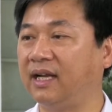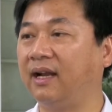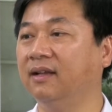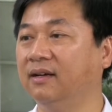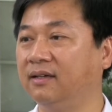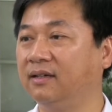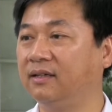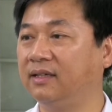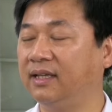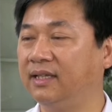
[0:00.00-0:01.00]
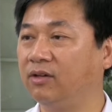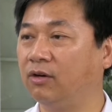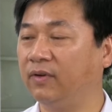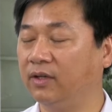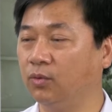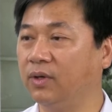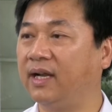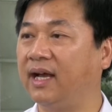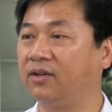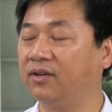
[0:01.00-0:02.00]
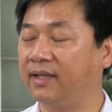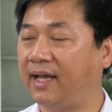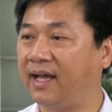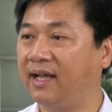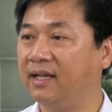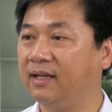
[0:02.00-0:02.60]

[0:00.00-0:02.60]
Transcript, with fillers: sản lượng người ta yêu cầu phải đủ đơn hàng cho người ta